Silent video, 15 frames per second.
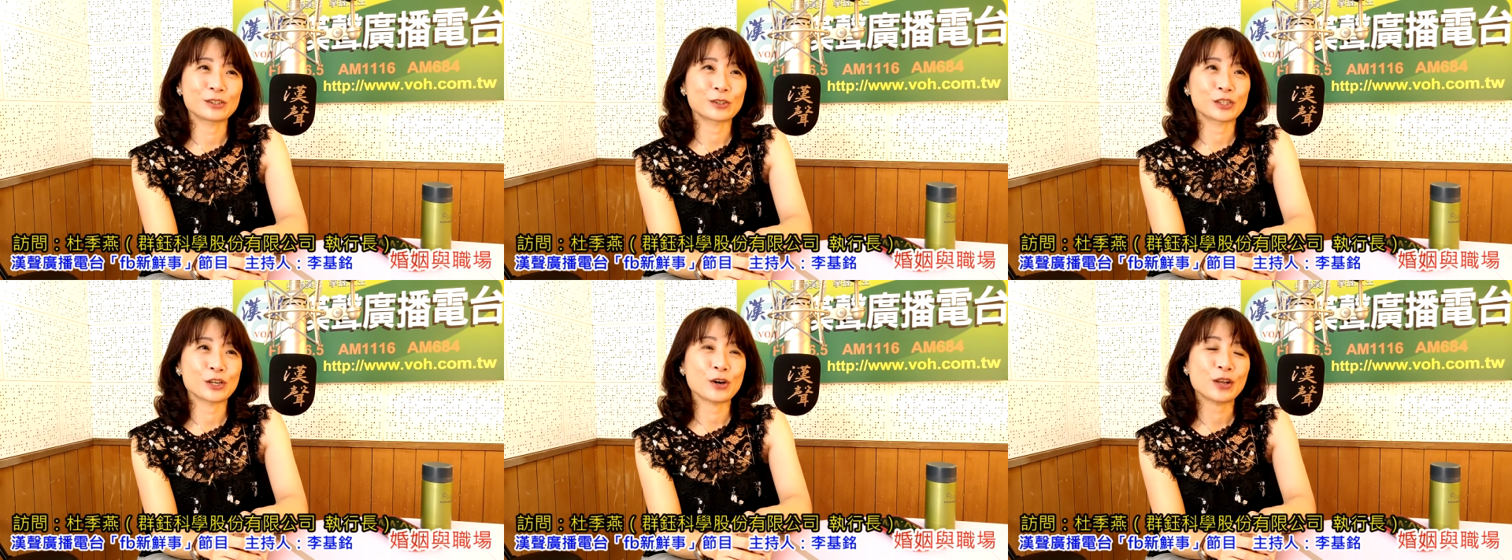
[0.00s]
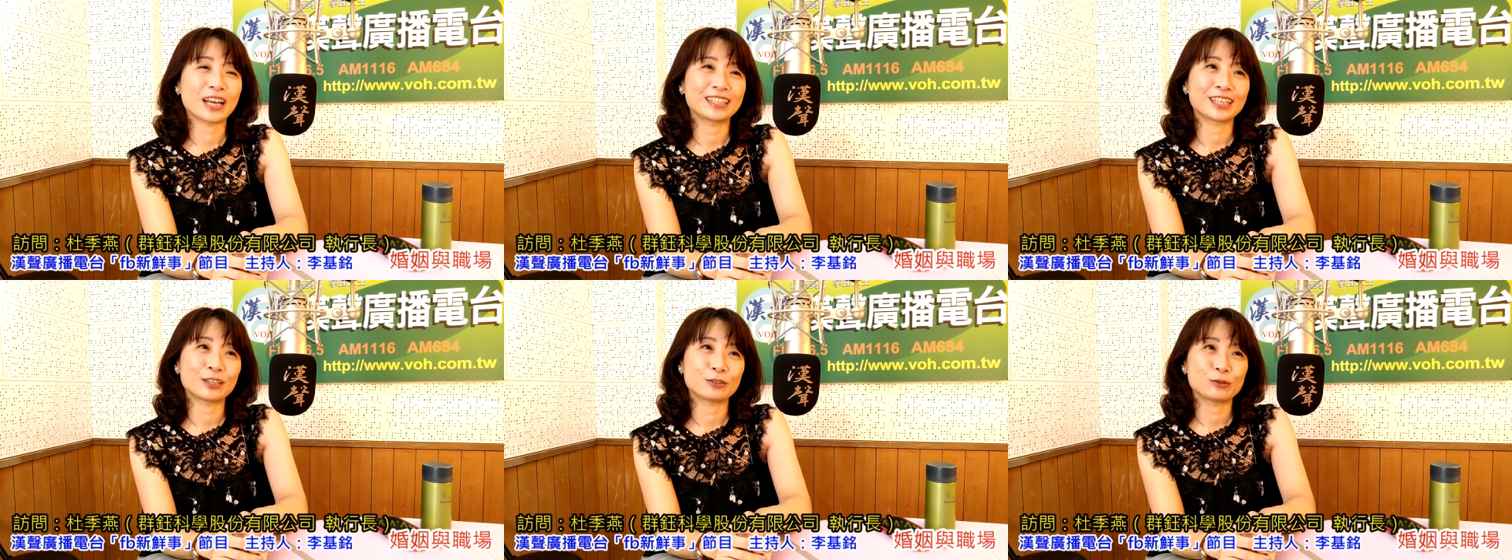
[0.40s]
就是后
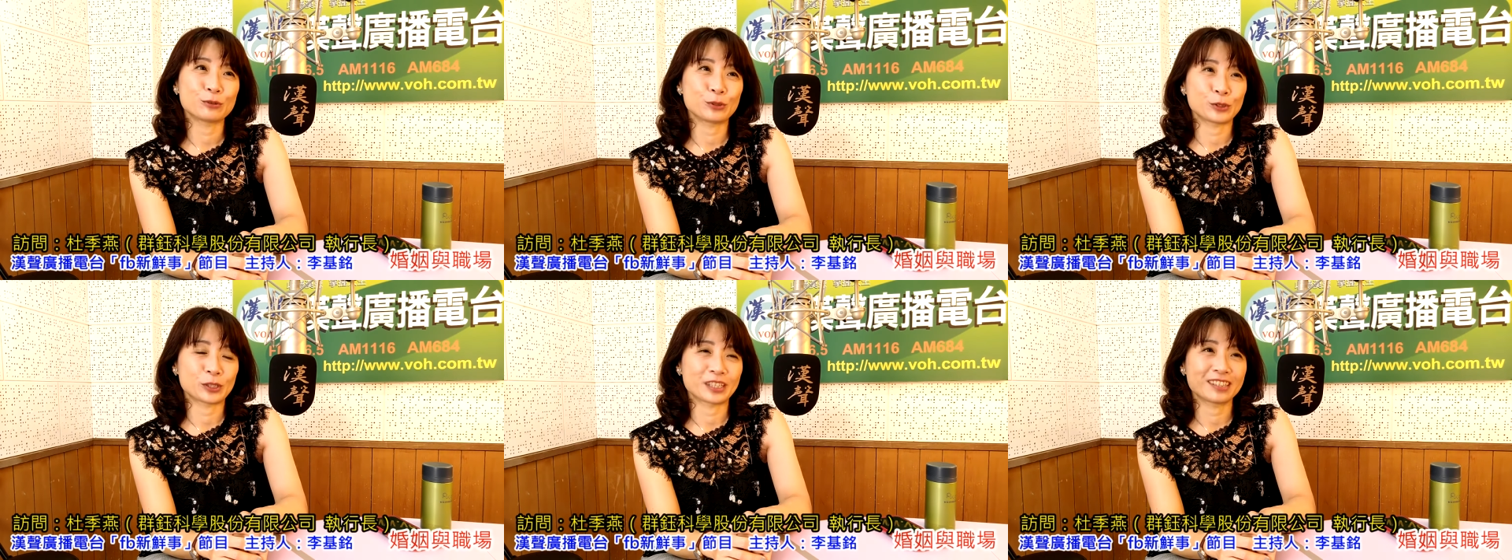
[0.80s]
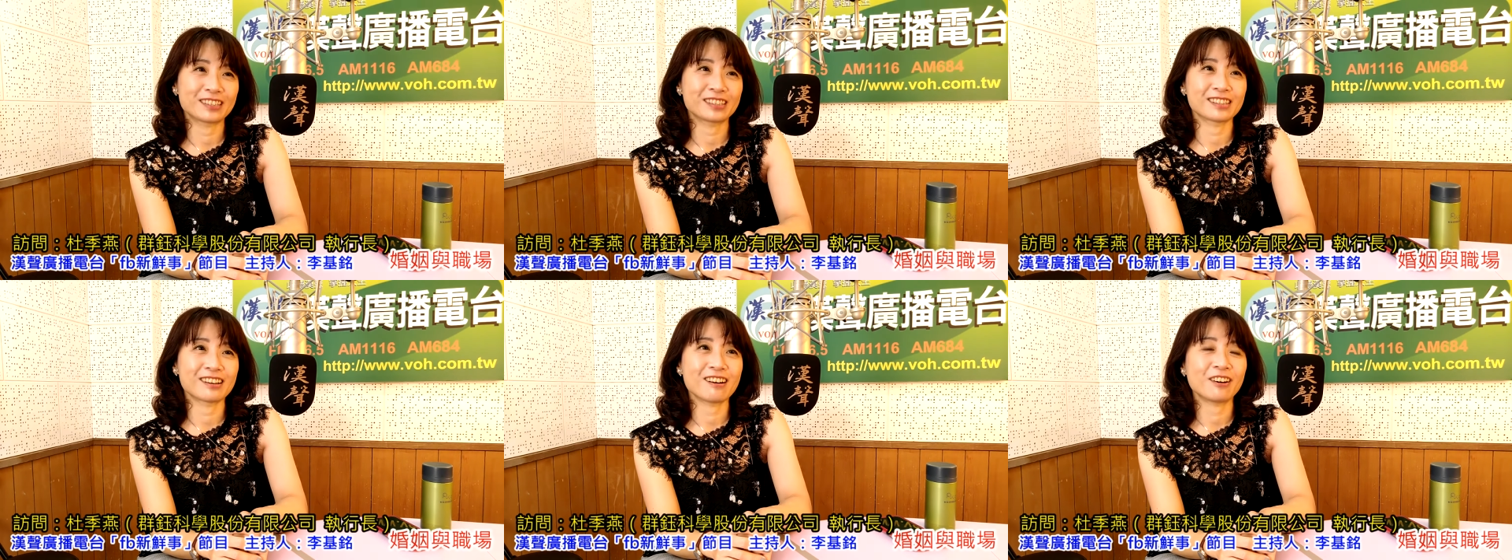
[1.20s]
来他入学了
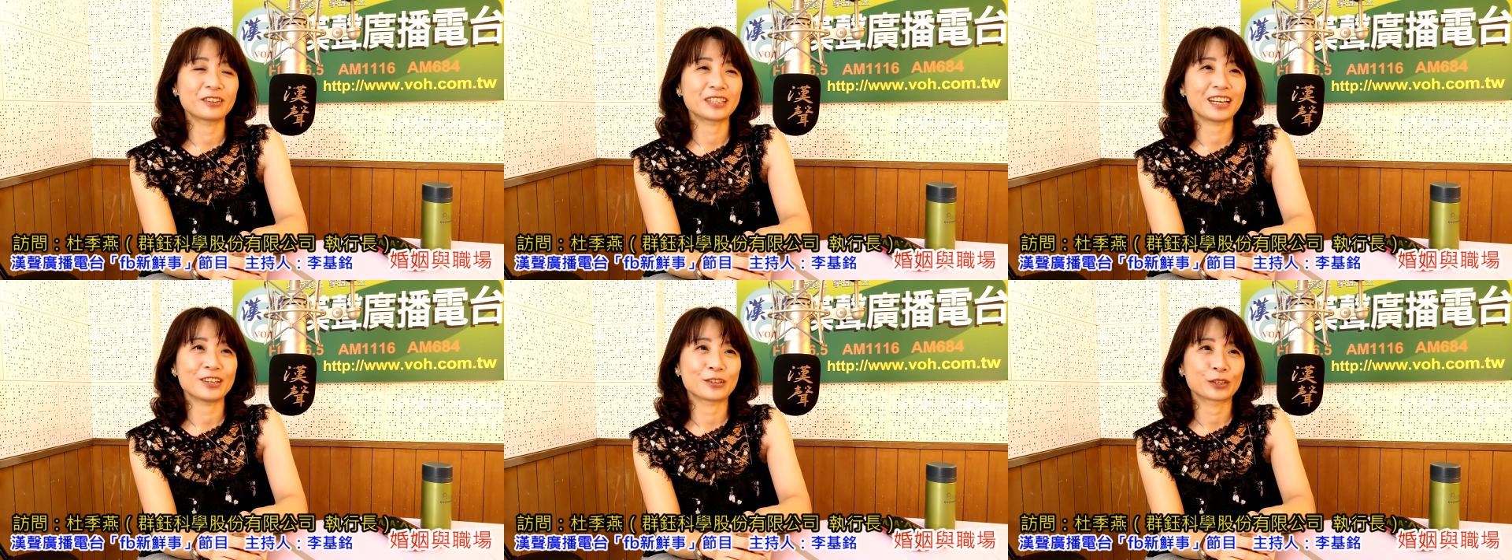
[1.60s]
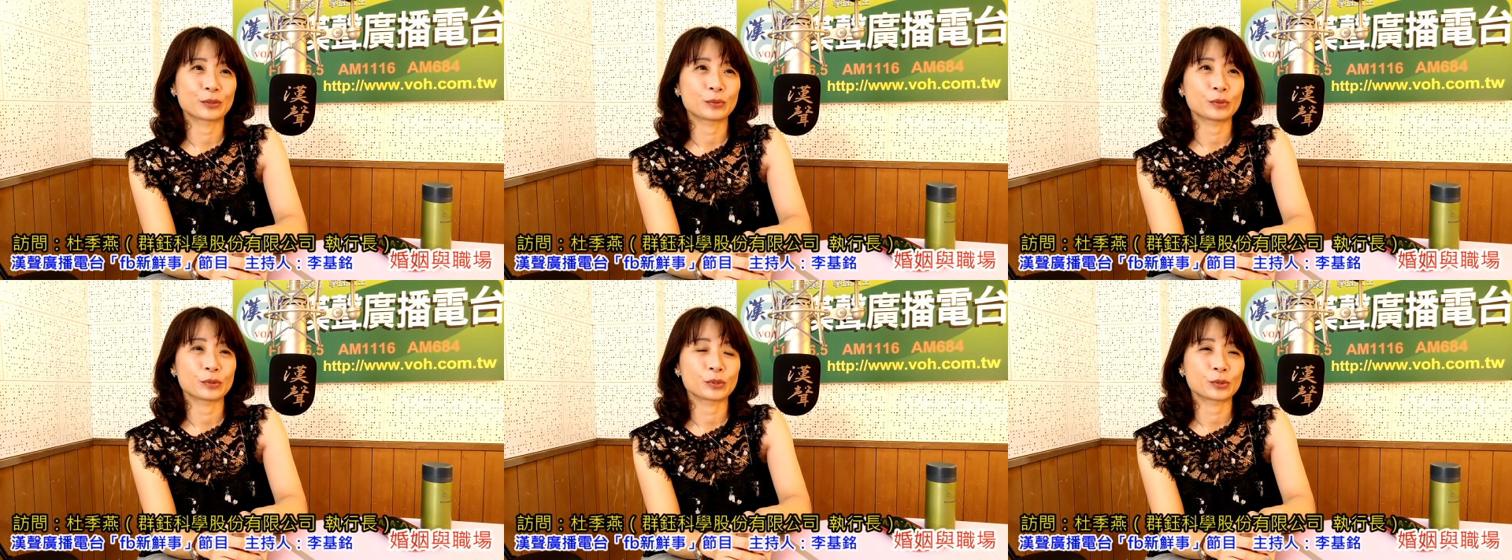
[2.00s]
之后，他有
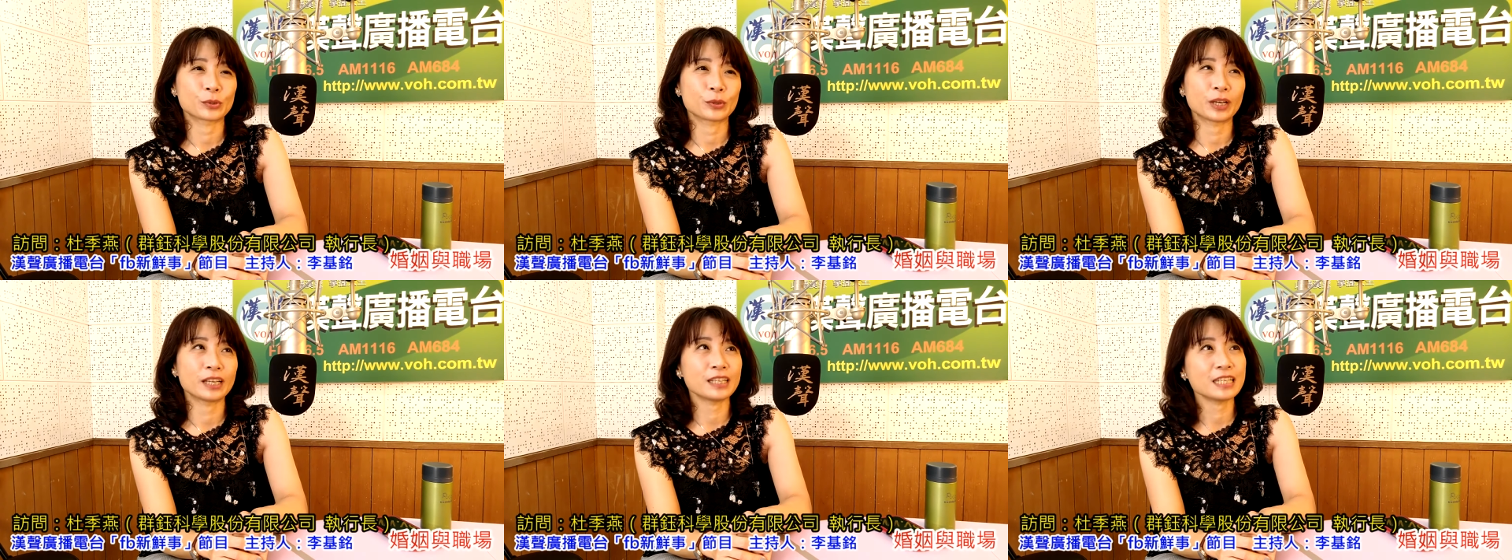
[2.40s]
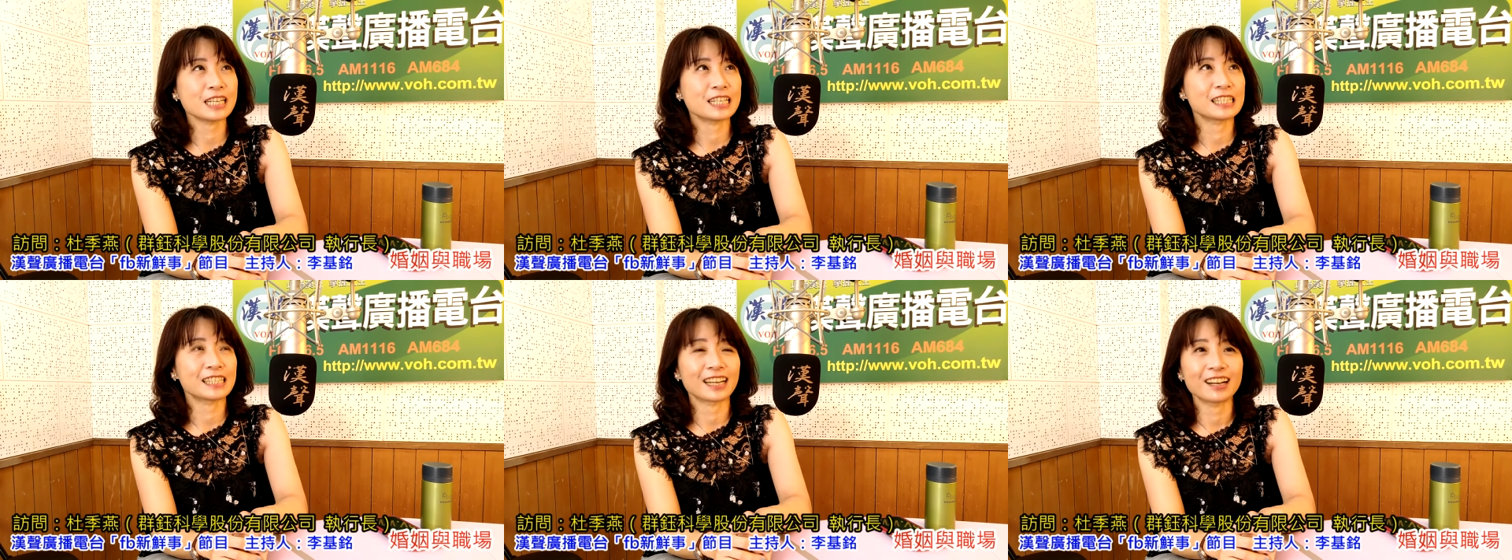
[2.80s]
跟我说：“哎，一
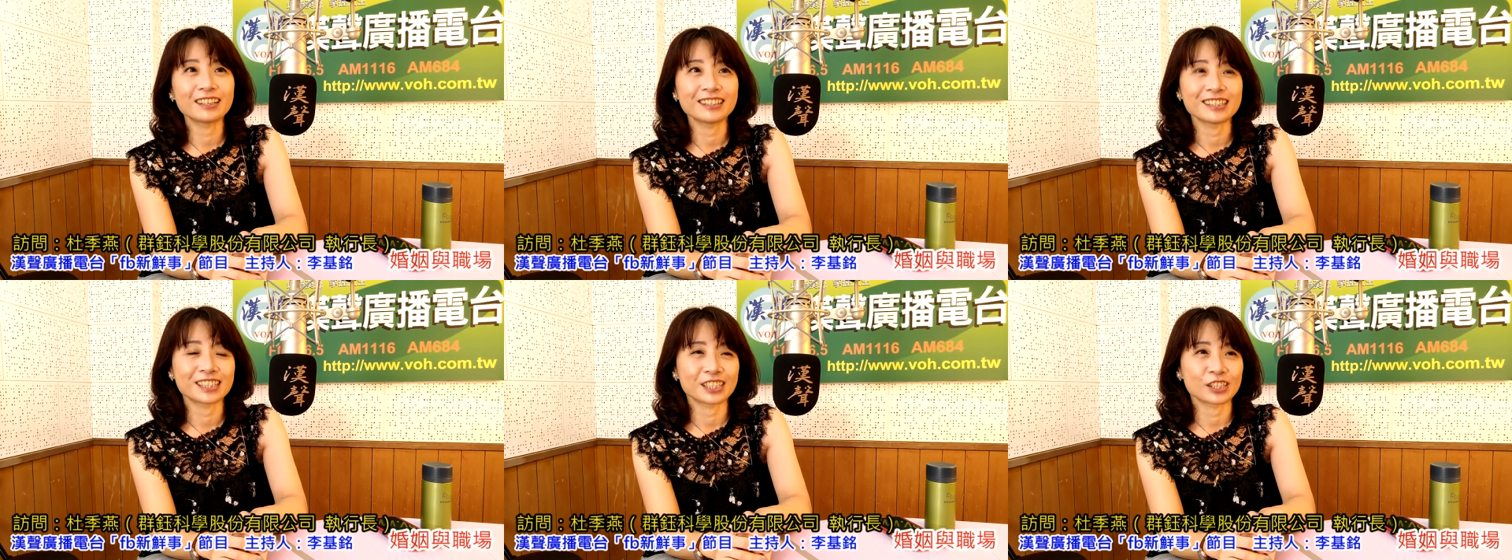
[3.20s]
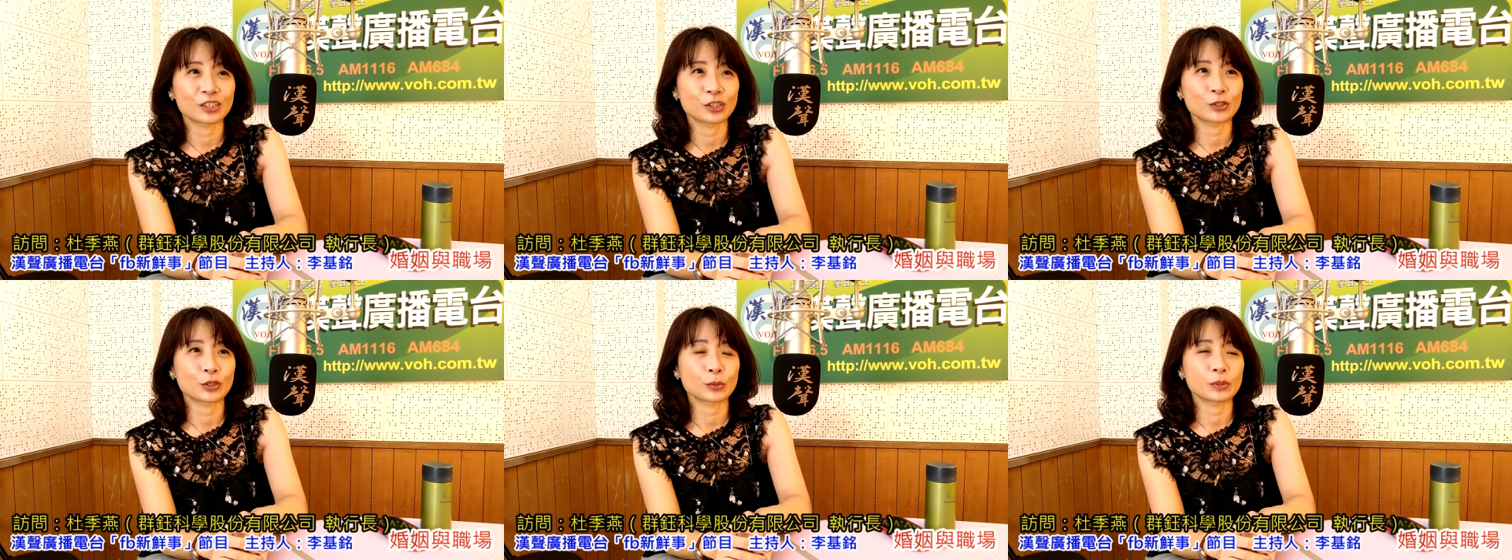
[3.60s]
年级、二年级的
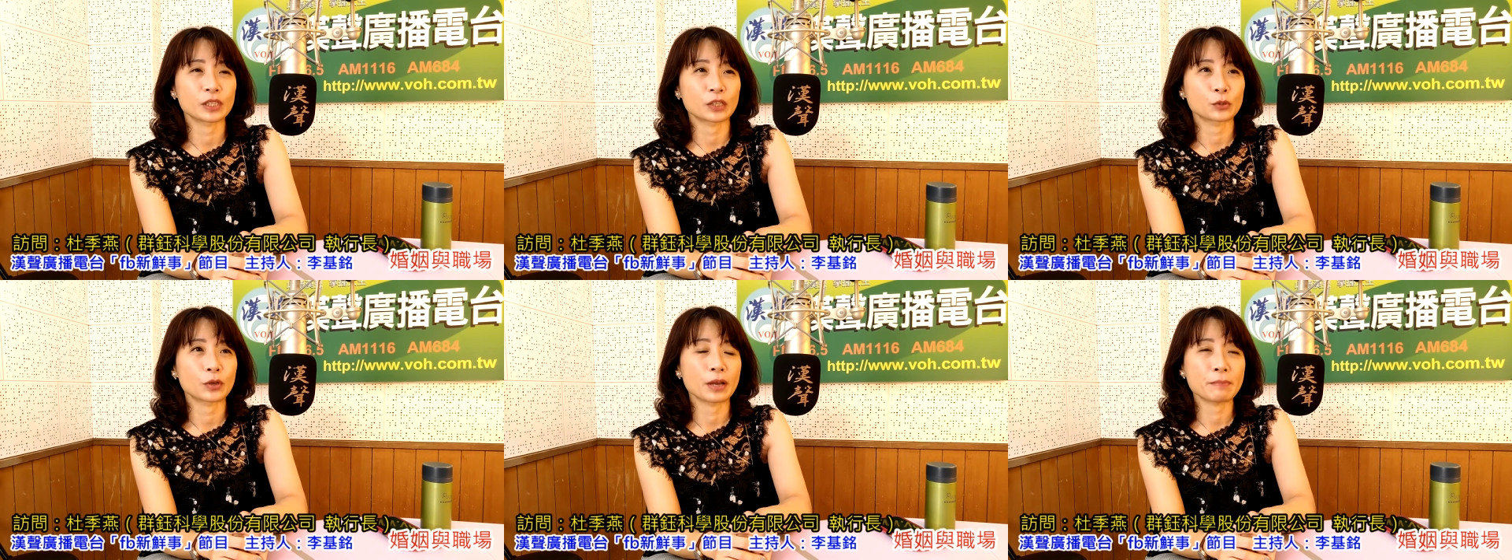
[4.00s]
时候跟我讲说，